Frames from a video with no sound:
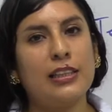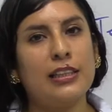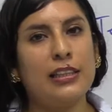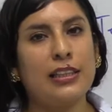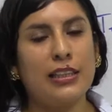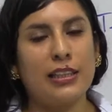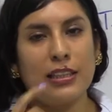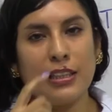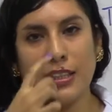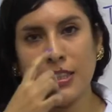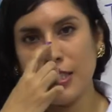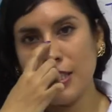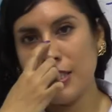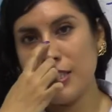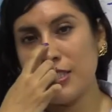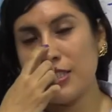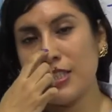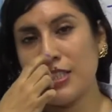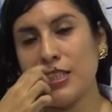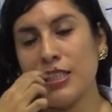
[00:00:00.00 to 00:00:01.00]
que tiene
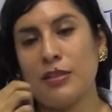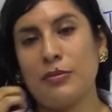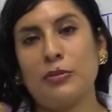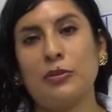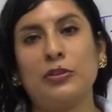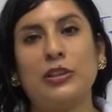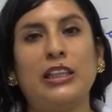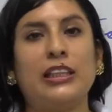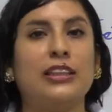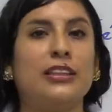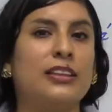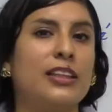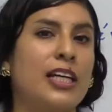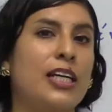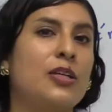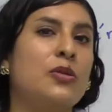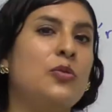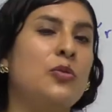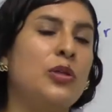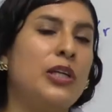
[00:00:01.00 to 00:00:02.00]
es que lleva una
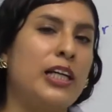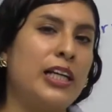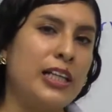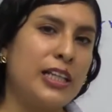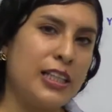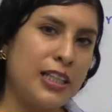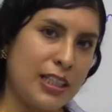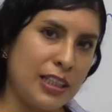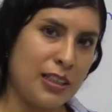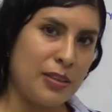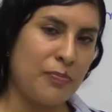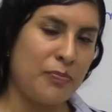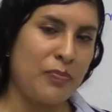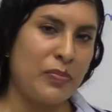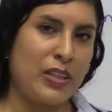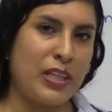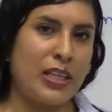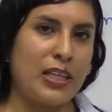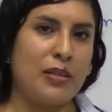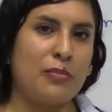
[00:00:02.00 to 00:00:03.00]
regularidad.
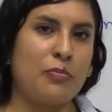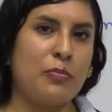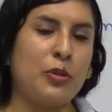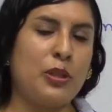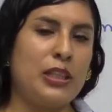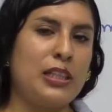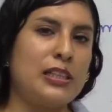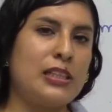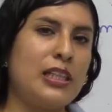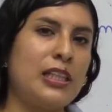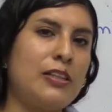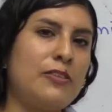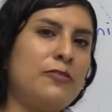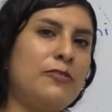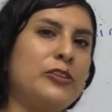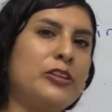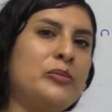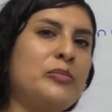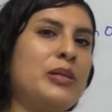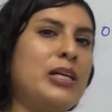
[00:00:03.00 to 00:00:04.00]
Puede ser en
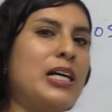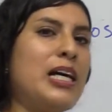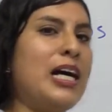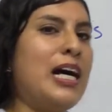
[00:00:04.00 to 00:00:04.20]
forma